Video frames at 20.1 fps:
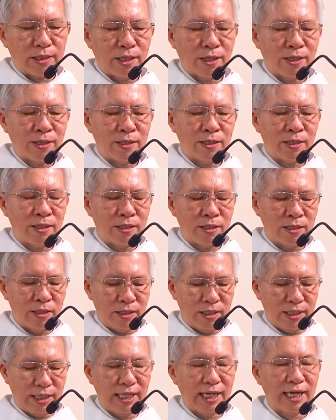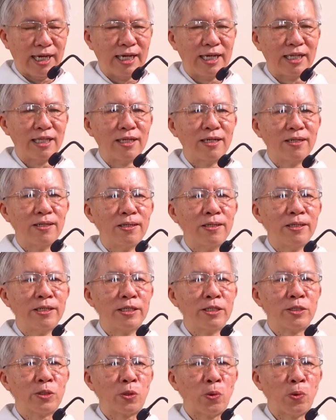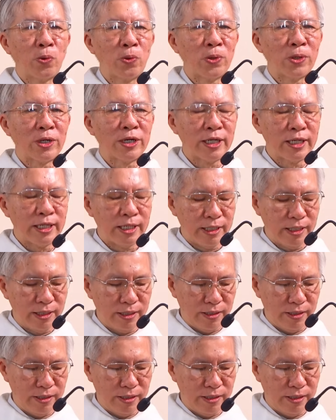đó là lời chúa